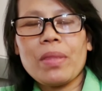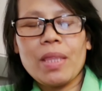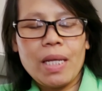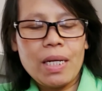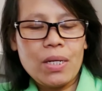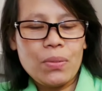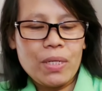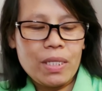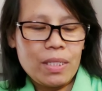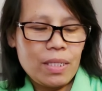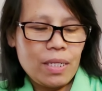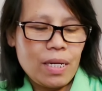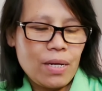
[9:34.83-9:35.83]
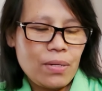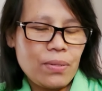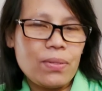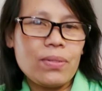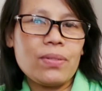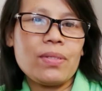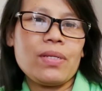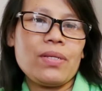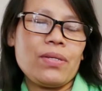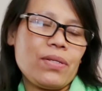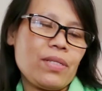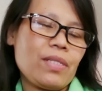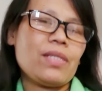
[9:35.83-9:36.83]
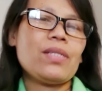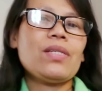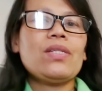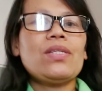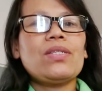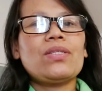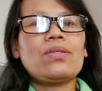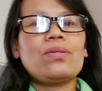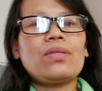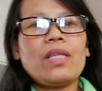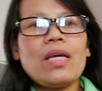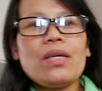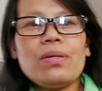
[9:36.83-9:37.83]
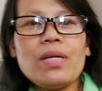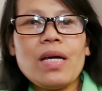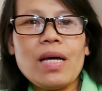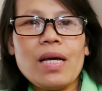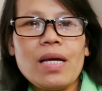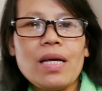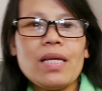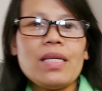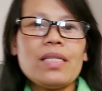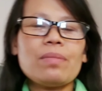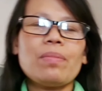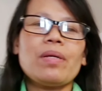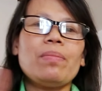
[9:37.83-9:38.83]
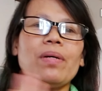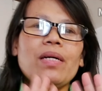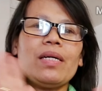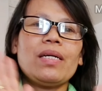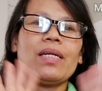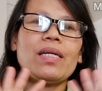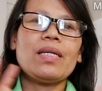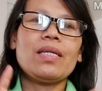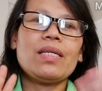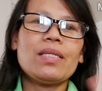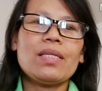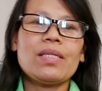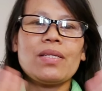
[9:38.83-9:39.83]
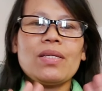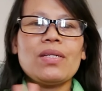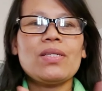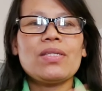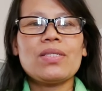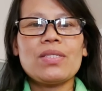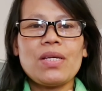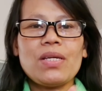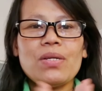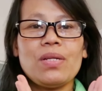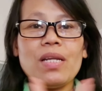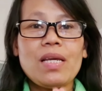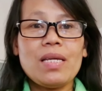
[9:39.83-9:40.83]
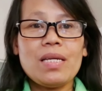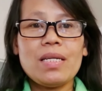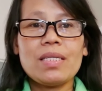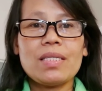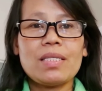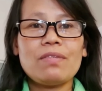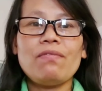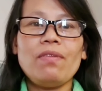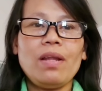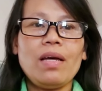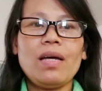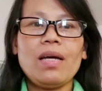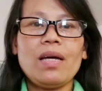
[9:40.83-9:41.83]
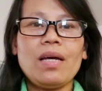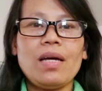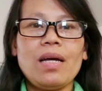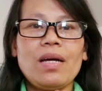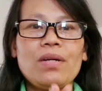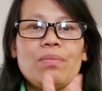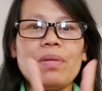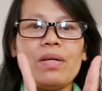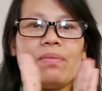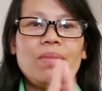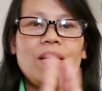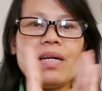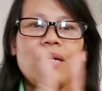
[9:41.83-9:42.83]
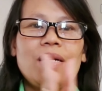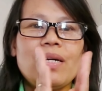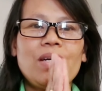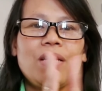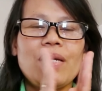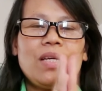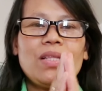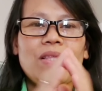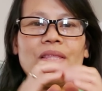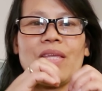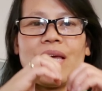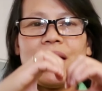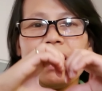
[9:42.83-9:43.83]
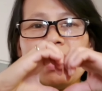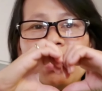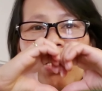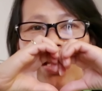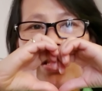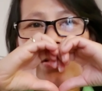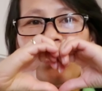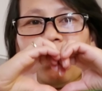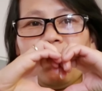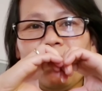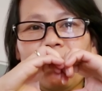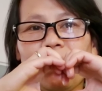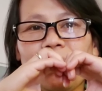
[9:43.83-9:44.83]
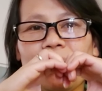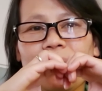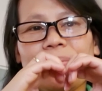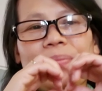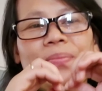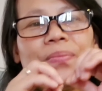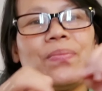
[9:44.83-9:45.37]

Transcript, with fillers: nag-green tea na ako. Ayan. So, thank you guys. Bye-bye. See you next vlog. Bye-bye. Thank you.